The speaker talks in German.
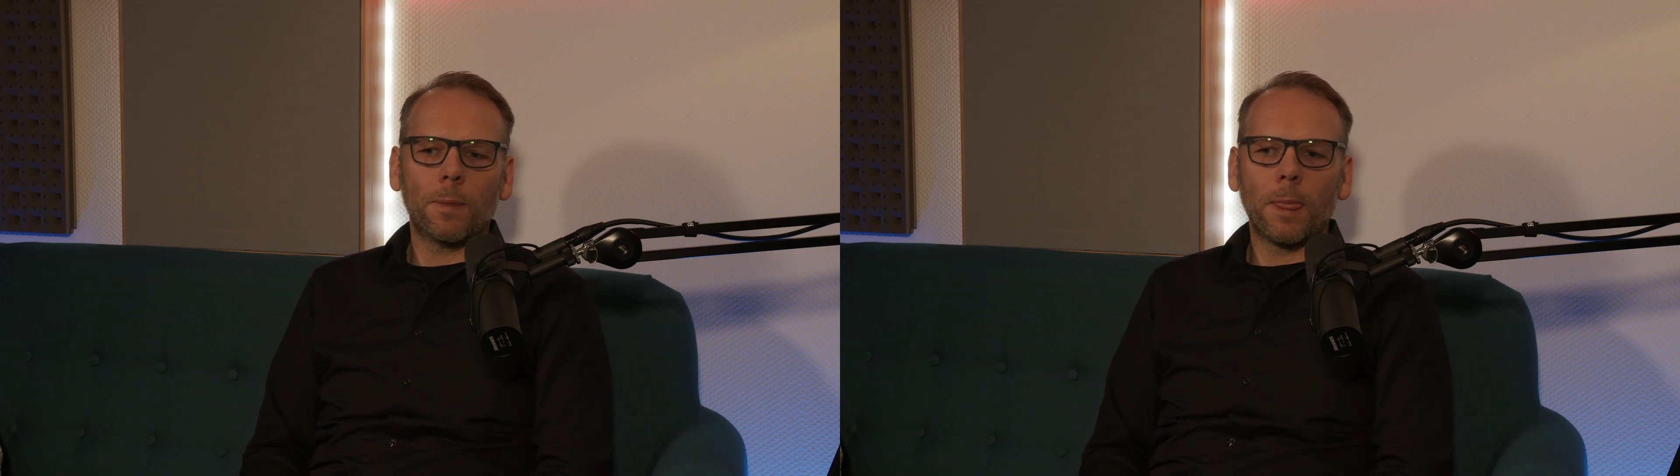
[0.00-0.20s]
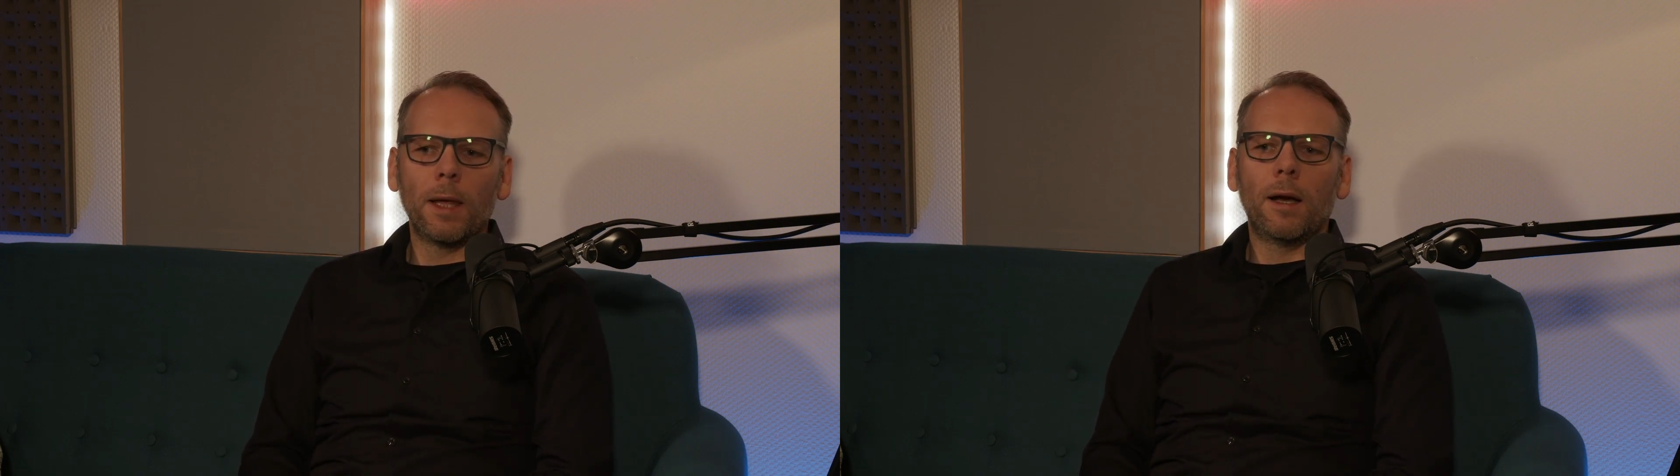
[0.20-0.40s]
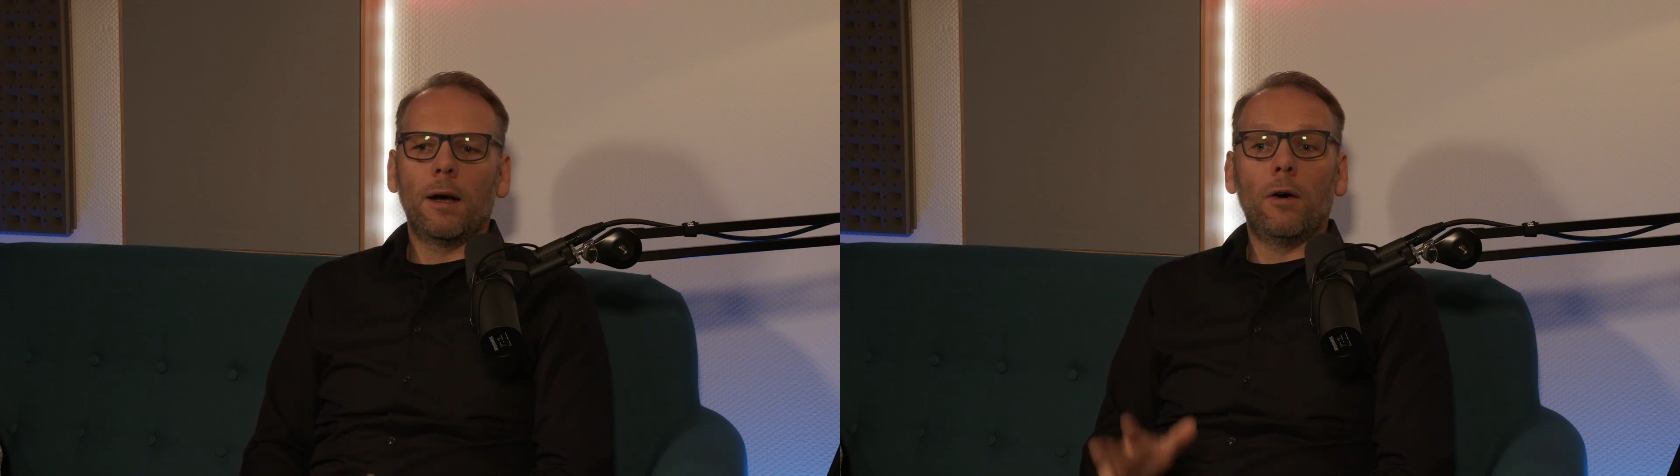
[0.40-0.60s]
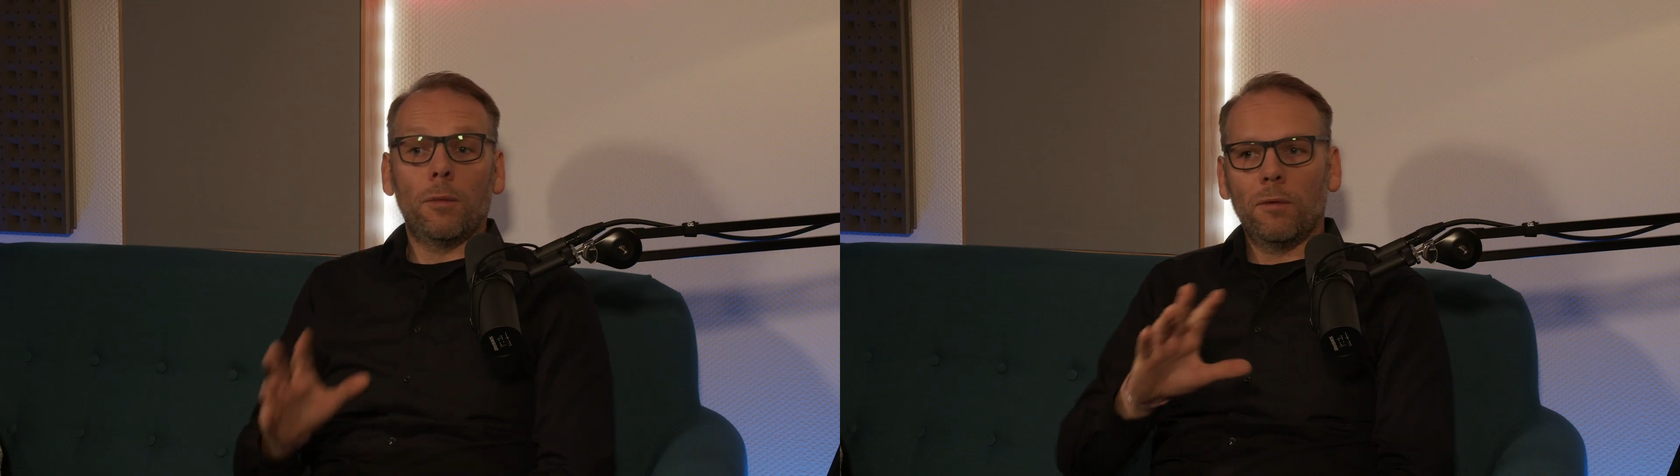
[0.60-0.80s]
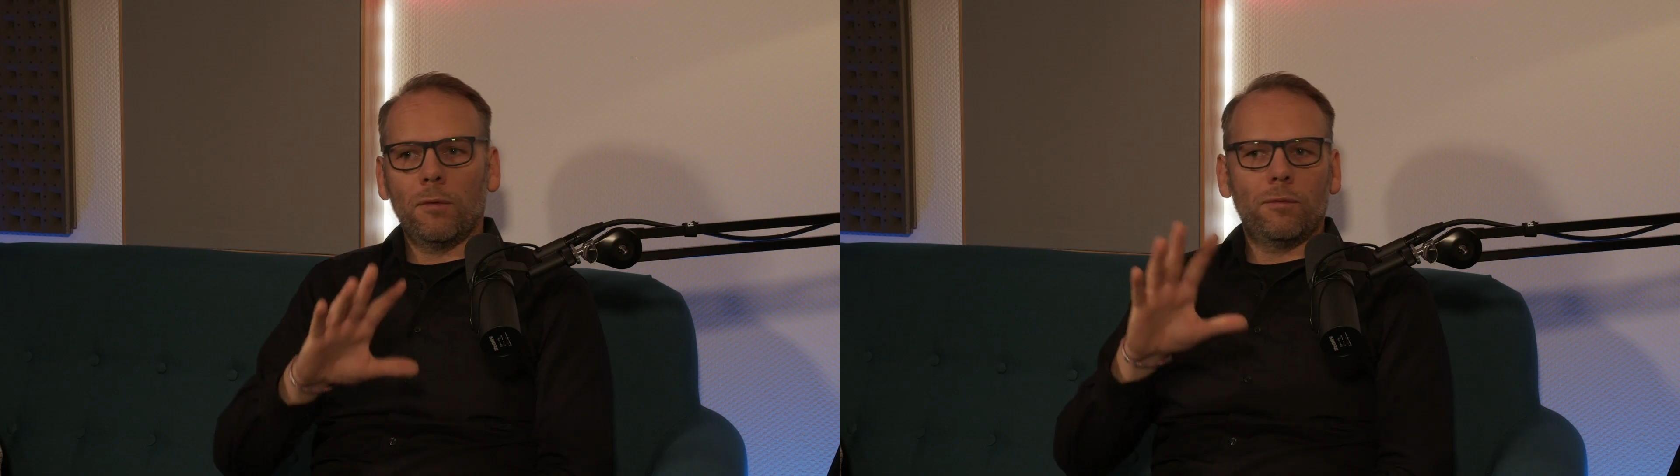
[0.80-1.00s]
Ja. Auch
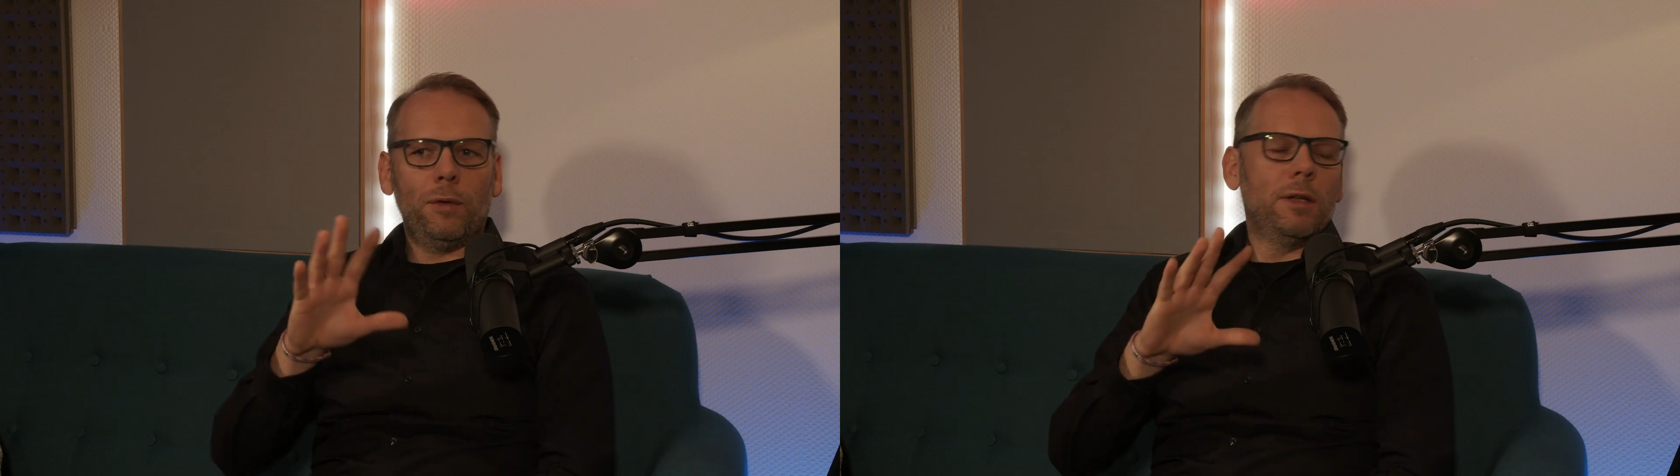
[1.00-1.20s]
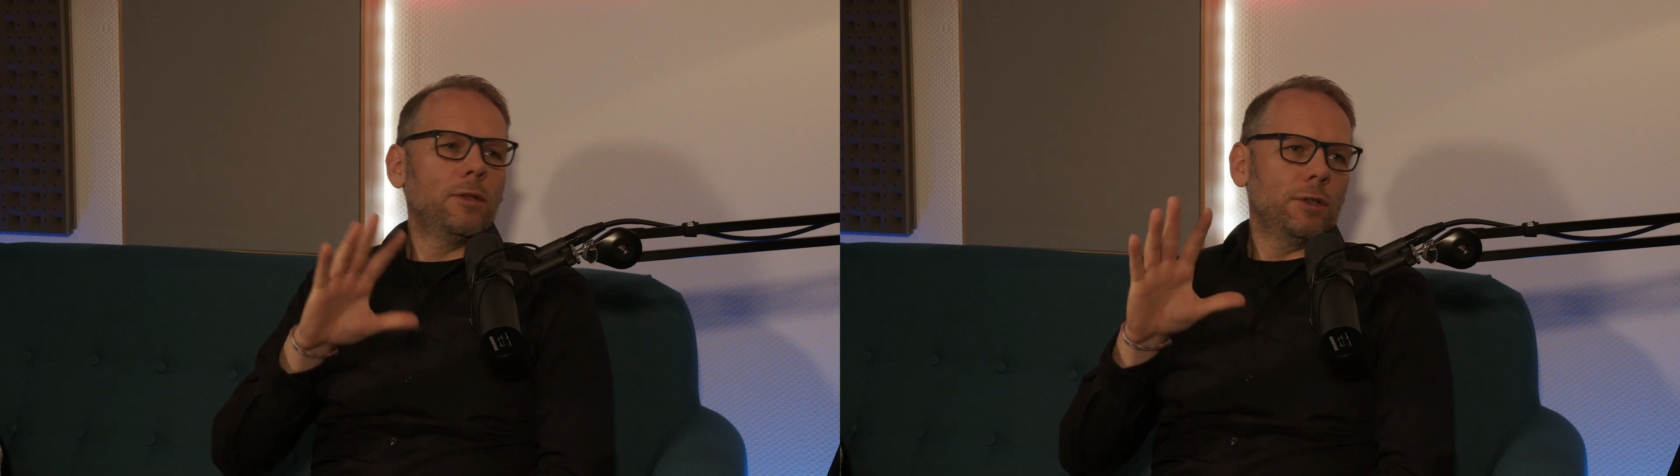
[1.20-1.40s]
viele